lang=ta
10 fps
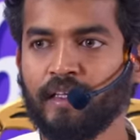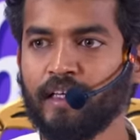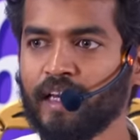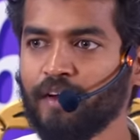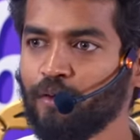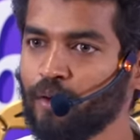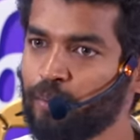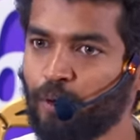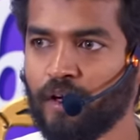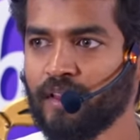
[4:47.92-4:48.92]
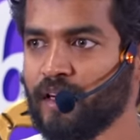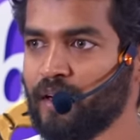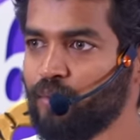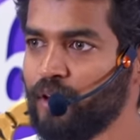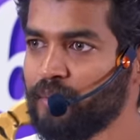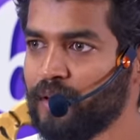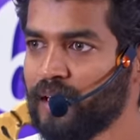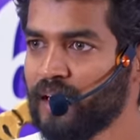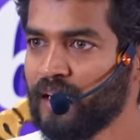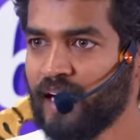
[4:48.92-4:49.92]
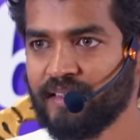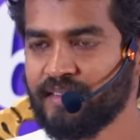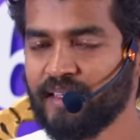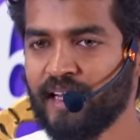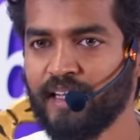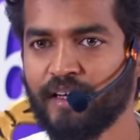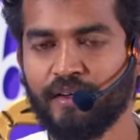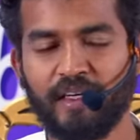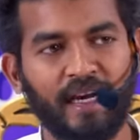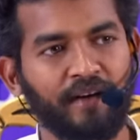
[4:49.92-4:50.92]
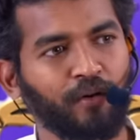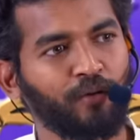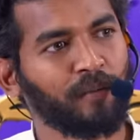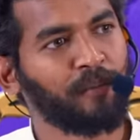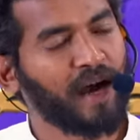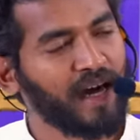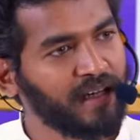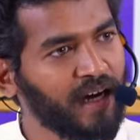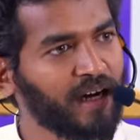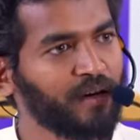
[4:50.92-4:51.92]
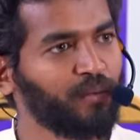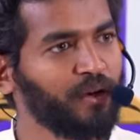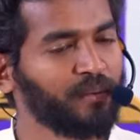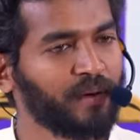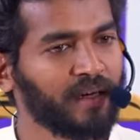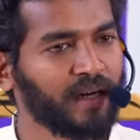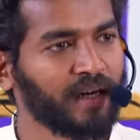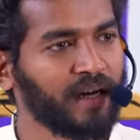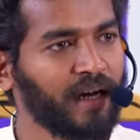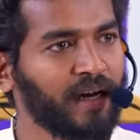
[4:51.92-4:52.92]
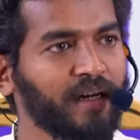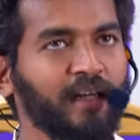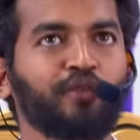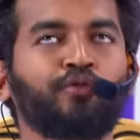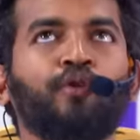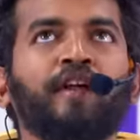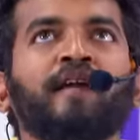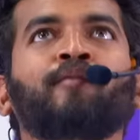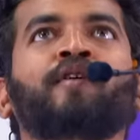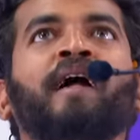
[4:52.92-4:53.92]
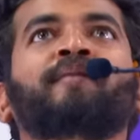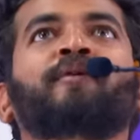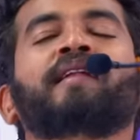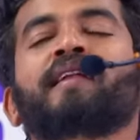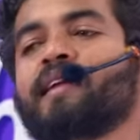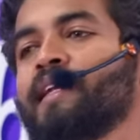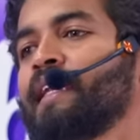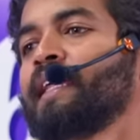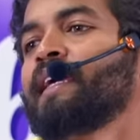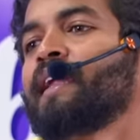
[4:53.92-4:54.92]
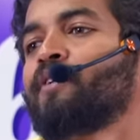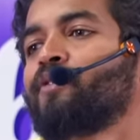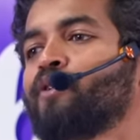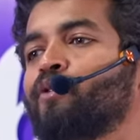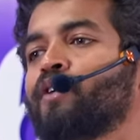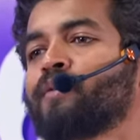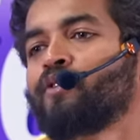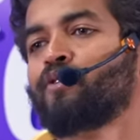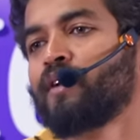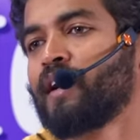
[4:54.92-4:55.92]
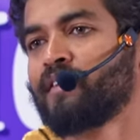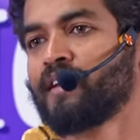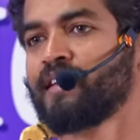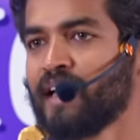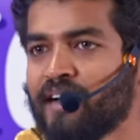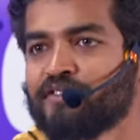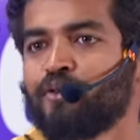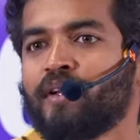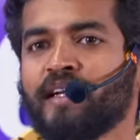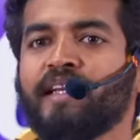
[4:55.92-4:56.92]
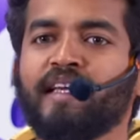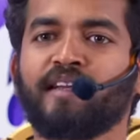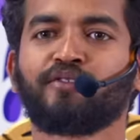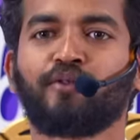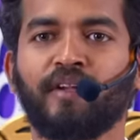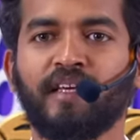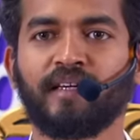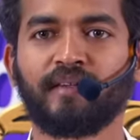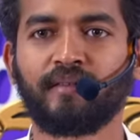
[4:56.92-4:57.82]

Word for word: இறைவன் உங்களை போட்டு தள்ள முடிவு பண்ணிட்டாருன்னா அது சினாரியா இறைவன் உங்களை பாதுகாக்கணும்னு முடிவு பண்ணிட்டாருன்னா நீங்க சூரியன் முன்னாடி போய் நின்னீங்கன்னா கூட உங்க உடம்புக்கு ஒன்றாவாதுன்னு நான் சொல்றேன் நீங்க என்ன சொல்றீங்க